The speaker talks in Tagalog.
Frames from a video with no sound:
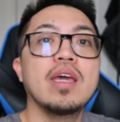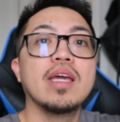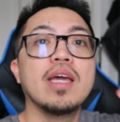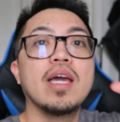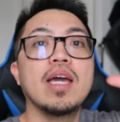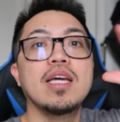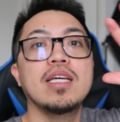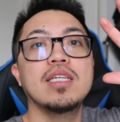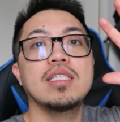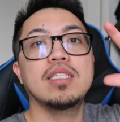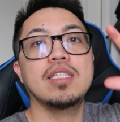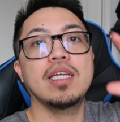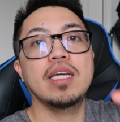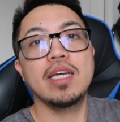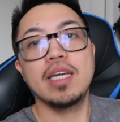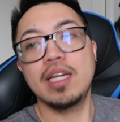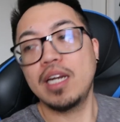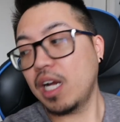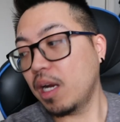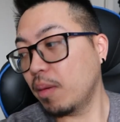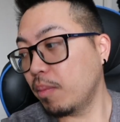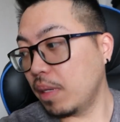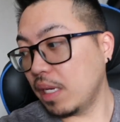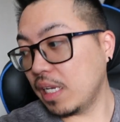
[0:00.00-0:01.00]
Hey guys,
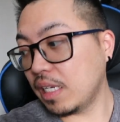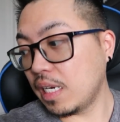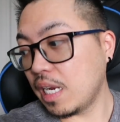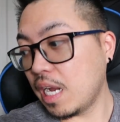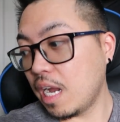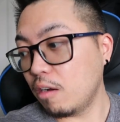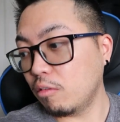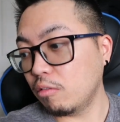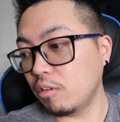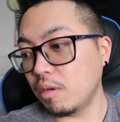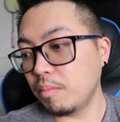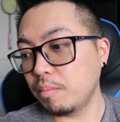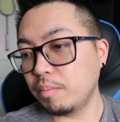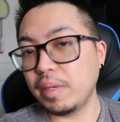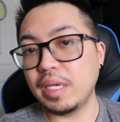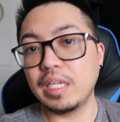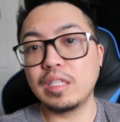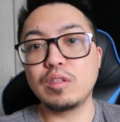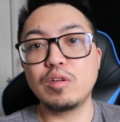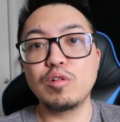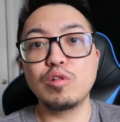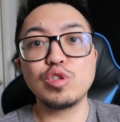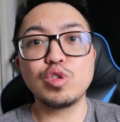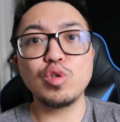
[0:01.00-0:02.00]
ayan, nakabalik na ako ng
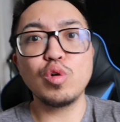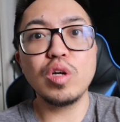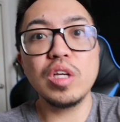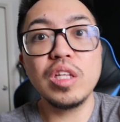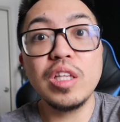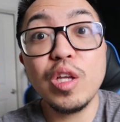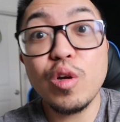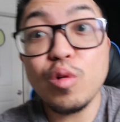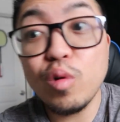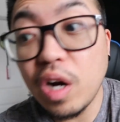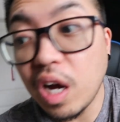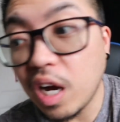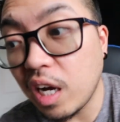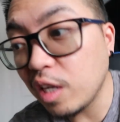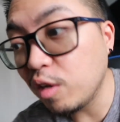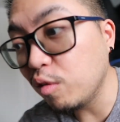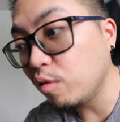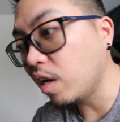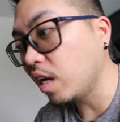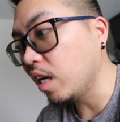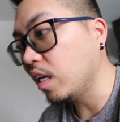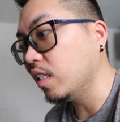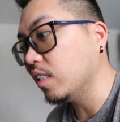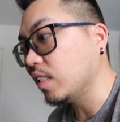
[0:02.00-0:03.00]
pet ko. Sorry, hindi ko na kayo
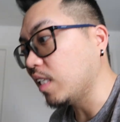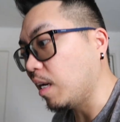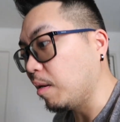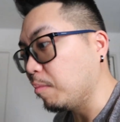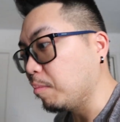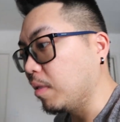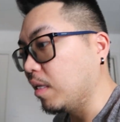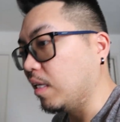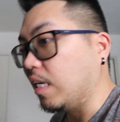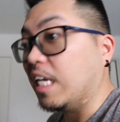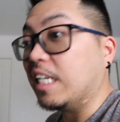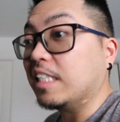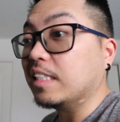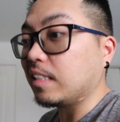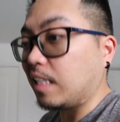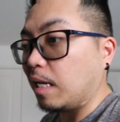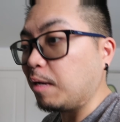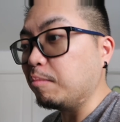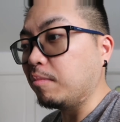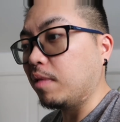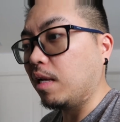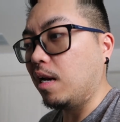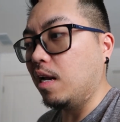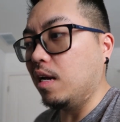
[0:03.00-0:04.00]
naisama. Next
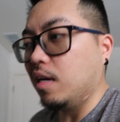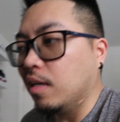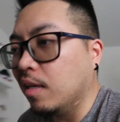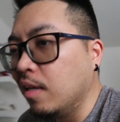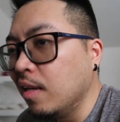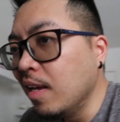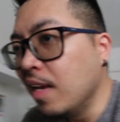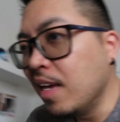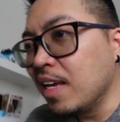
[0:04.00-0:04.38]
time na lang.